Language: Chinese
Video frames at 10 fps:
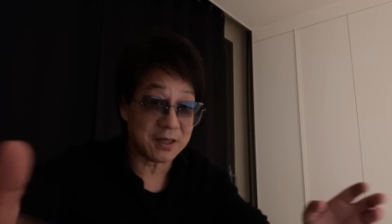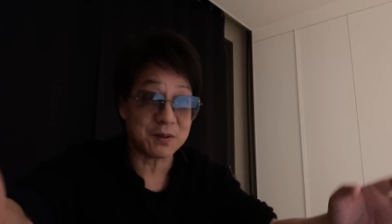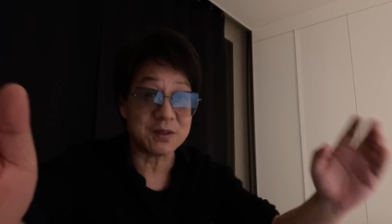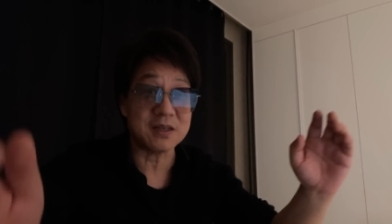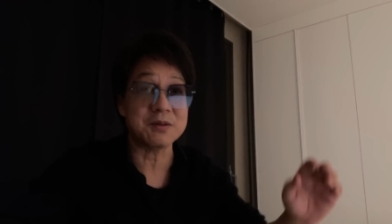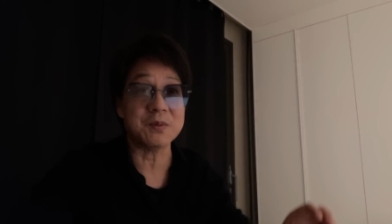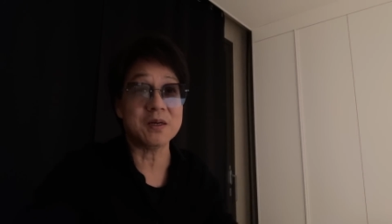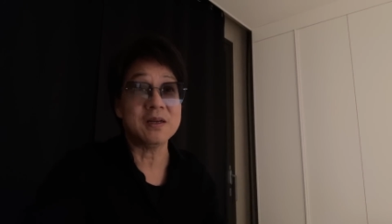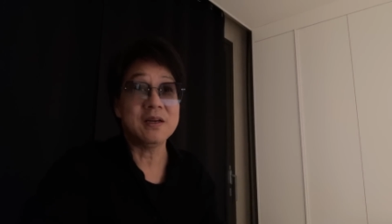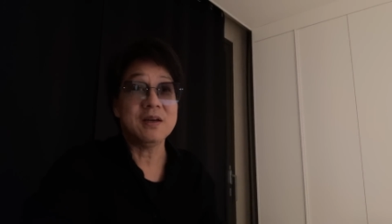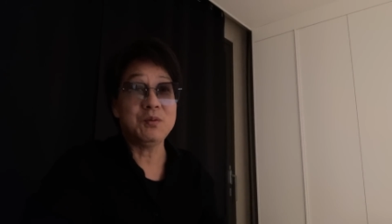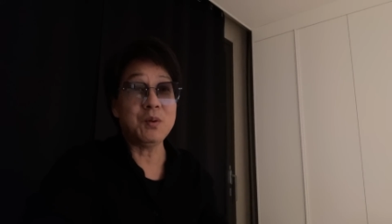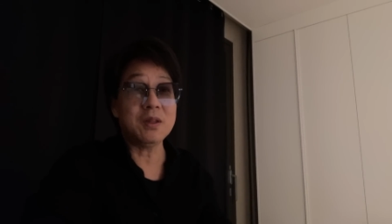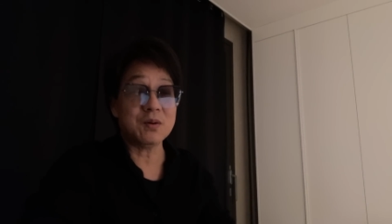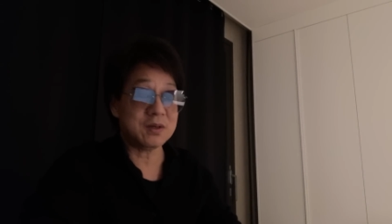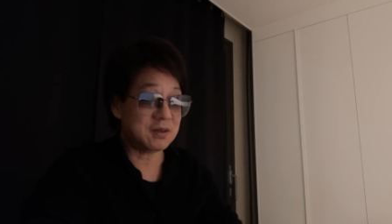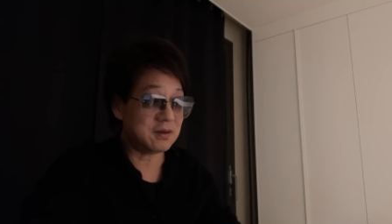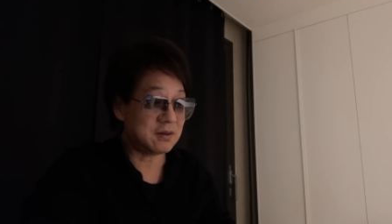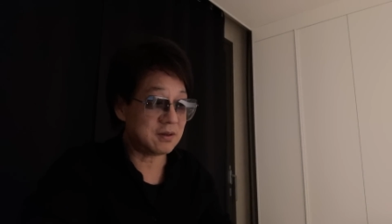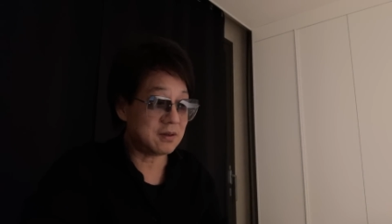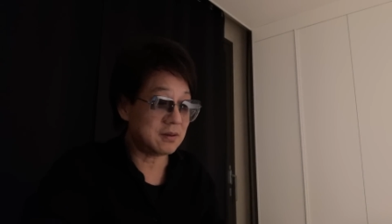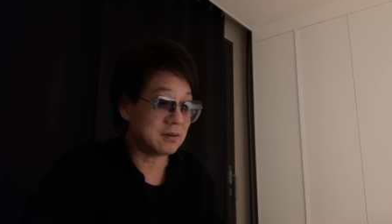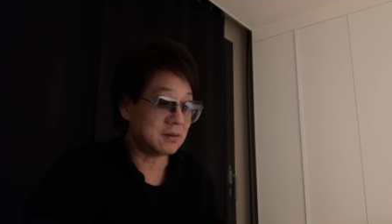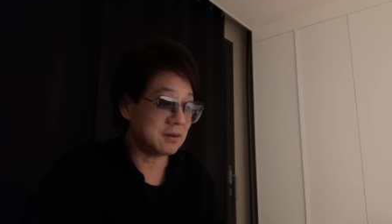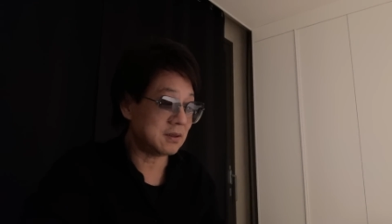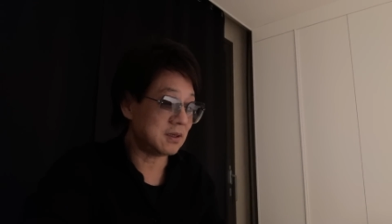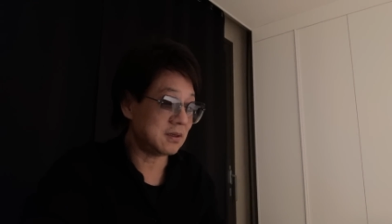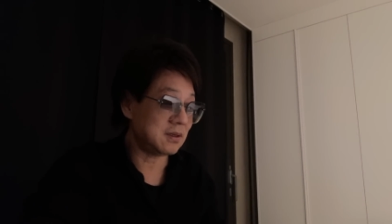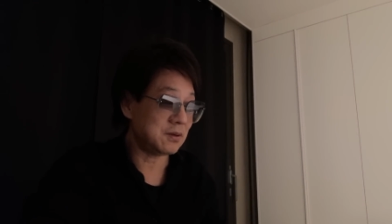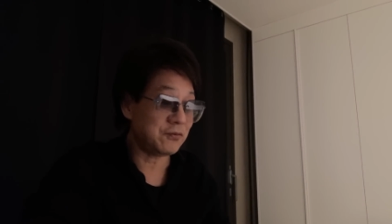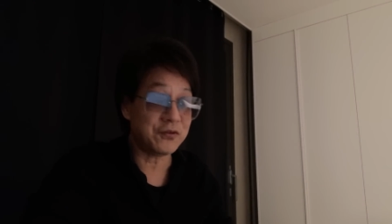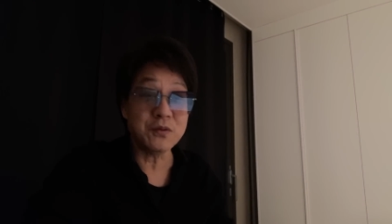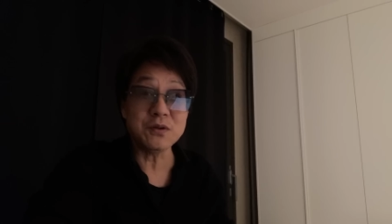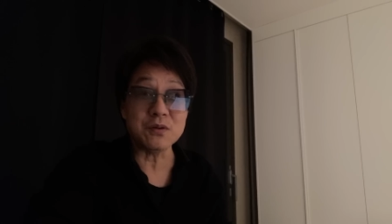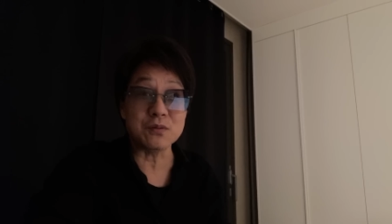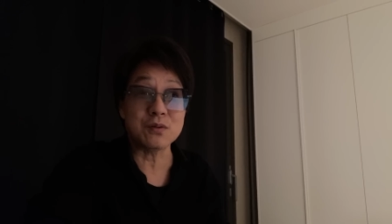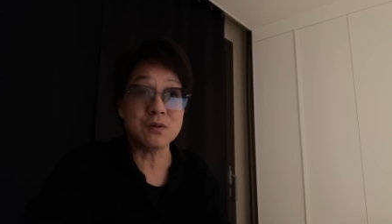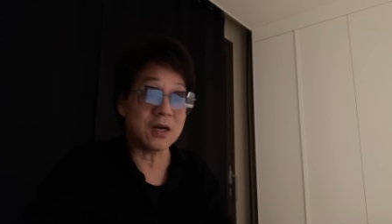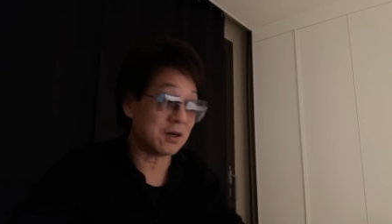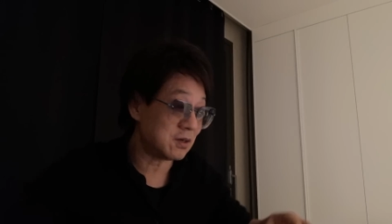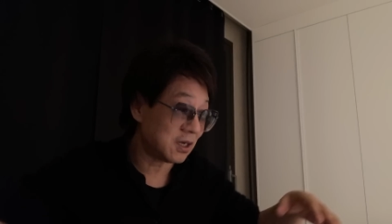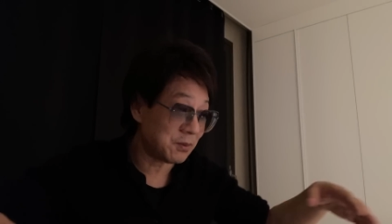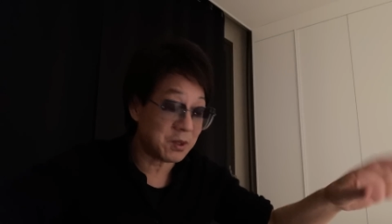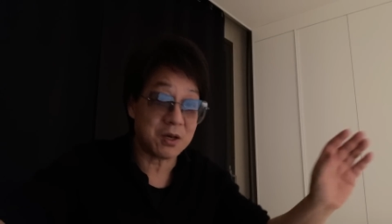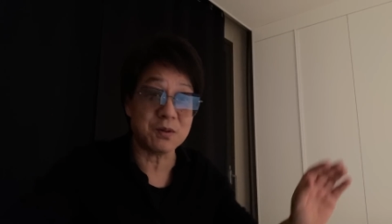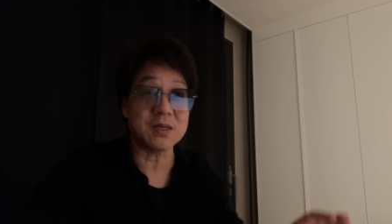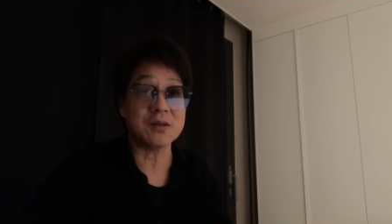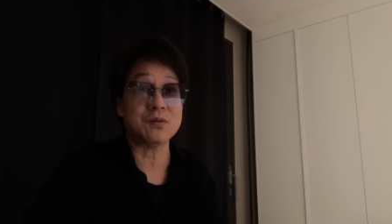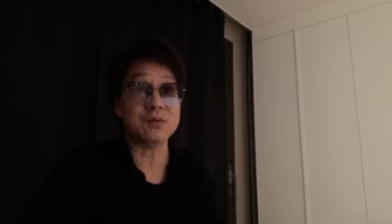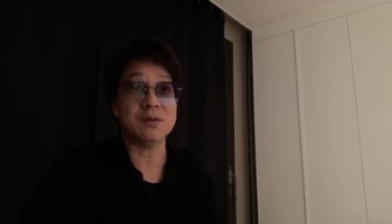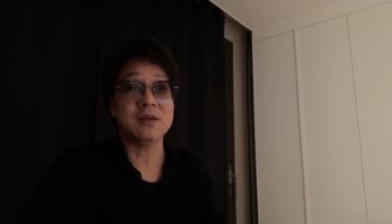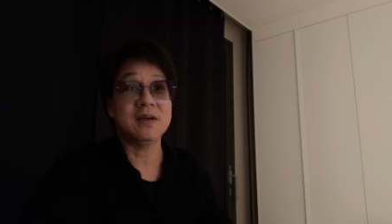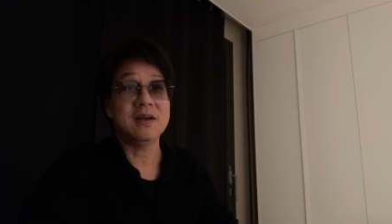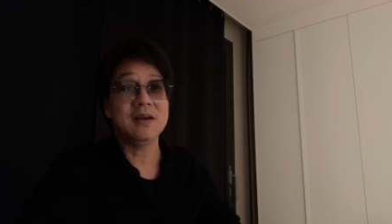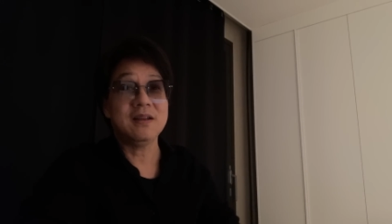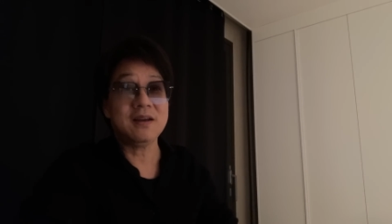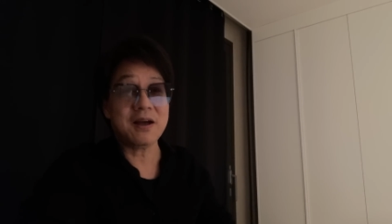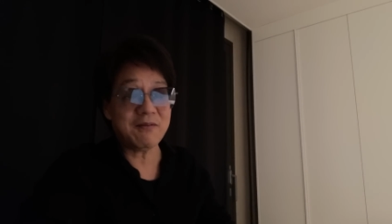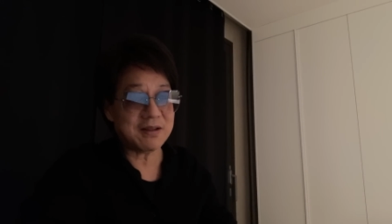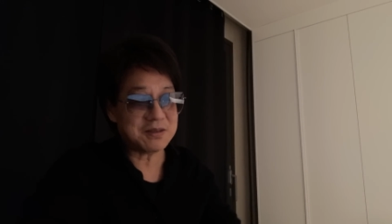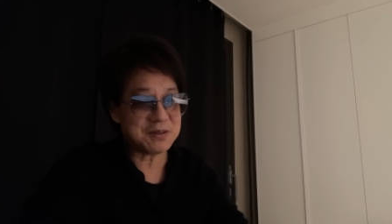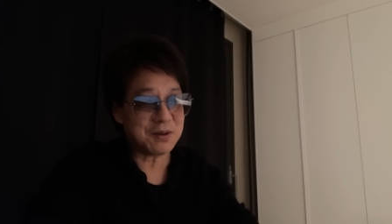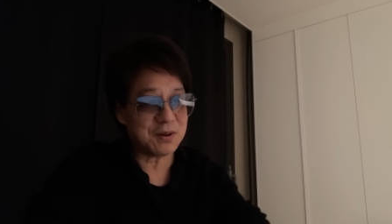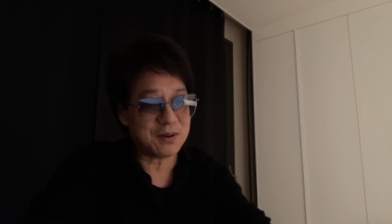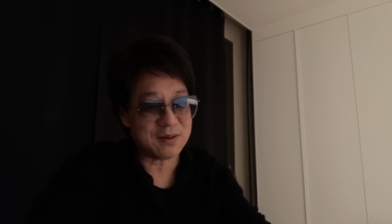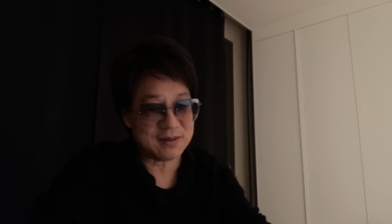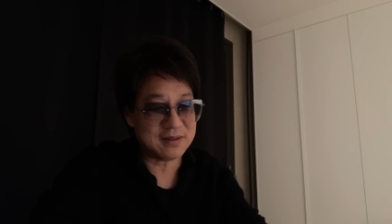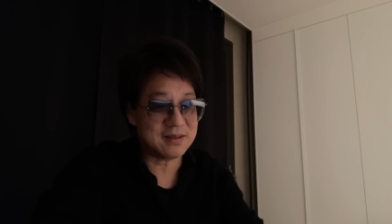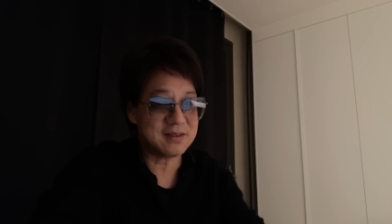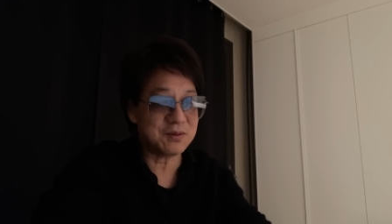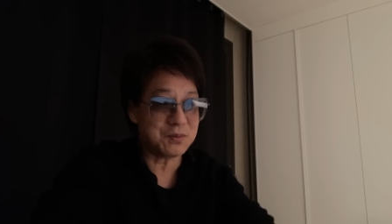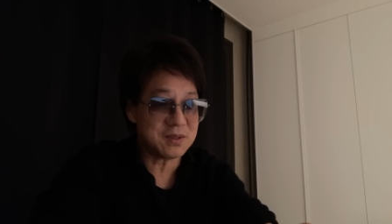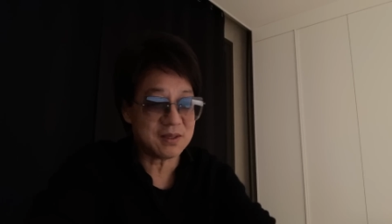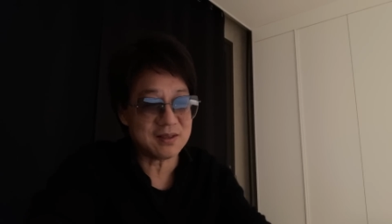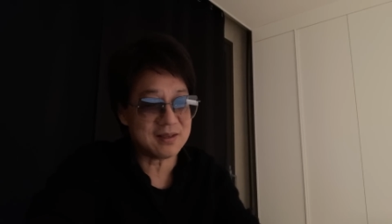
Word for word: 到这个什么，运到这个呃那个那个风景区，然后让他们跳下去。你开玩笑，你这个东西怎